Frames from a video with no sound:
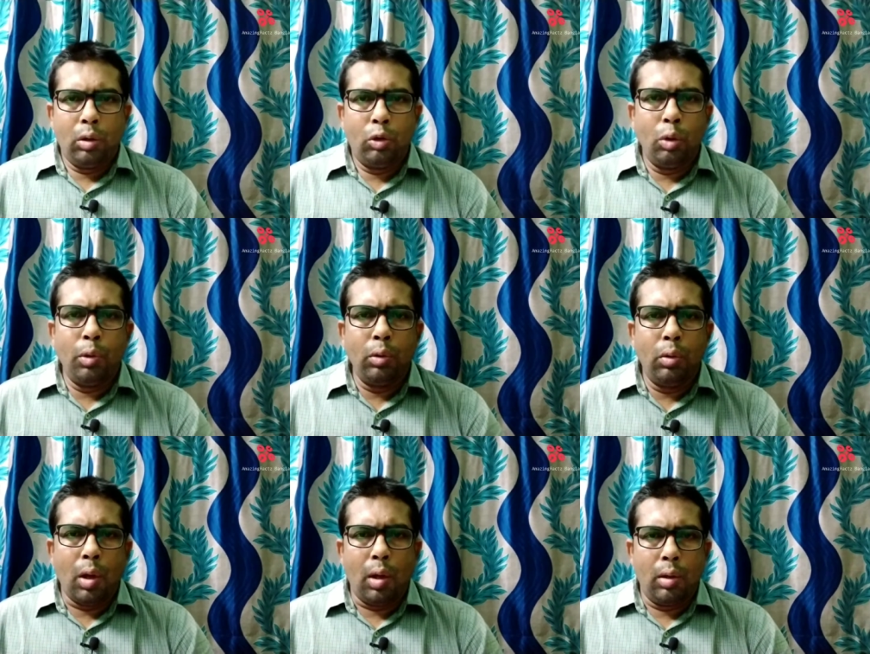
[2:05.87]
তো
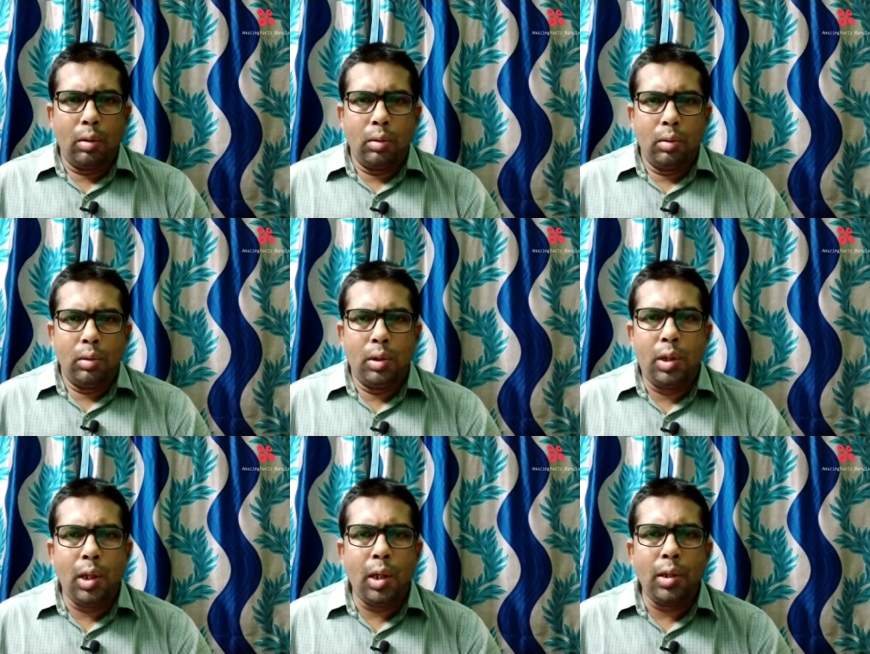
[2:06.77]
বন্ধুরা
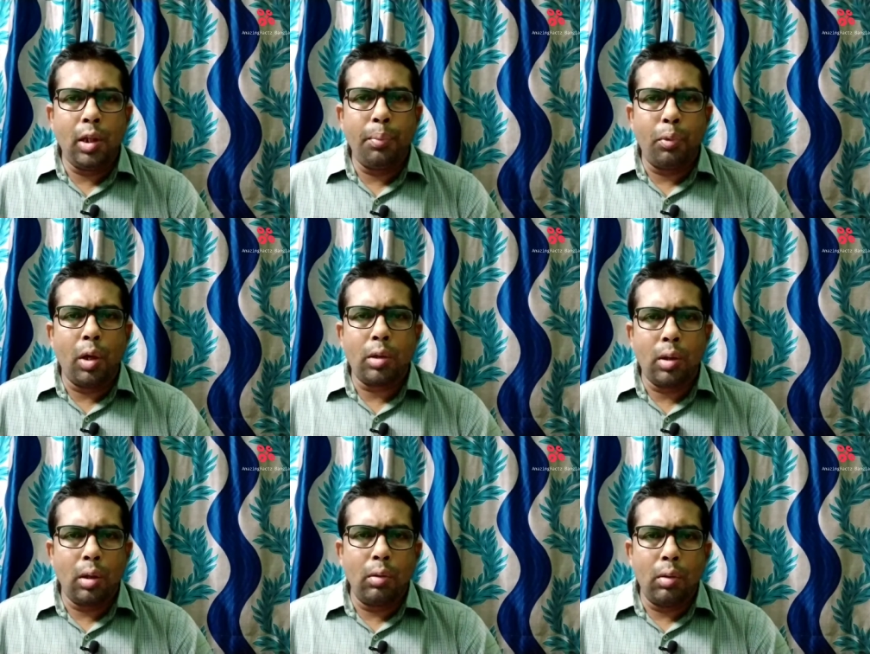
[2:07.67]
যে যে
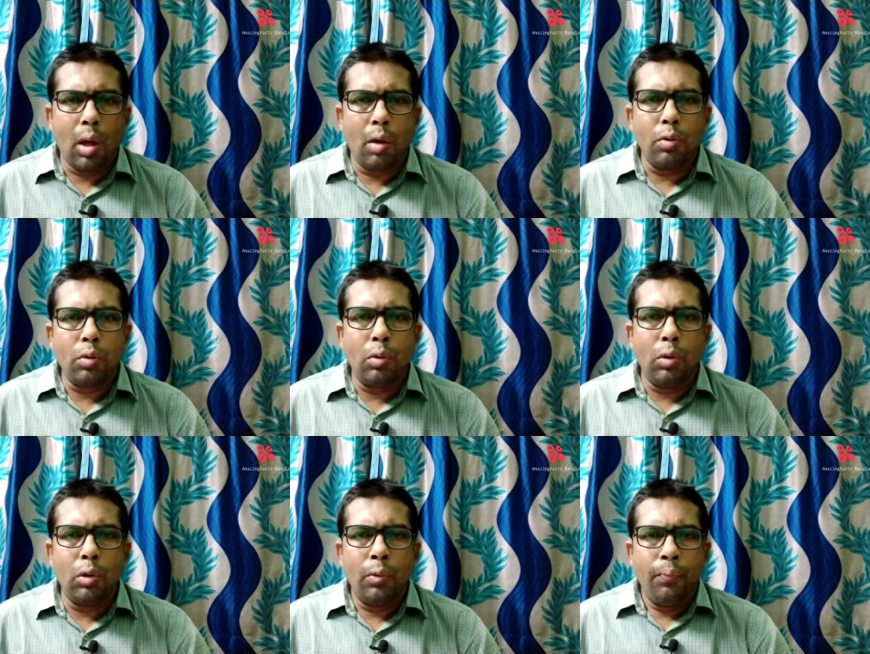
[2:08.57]
প্রোডাকশন হাউসগুলো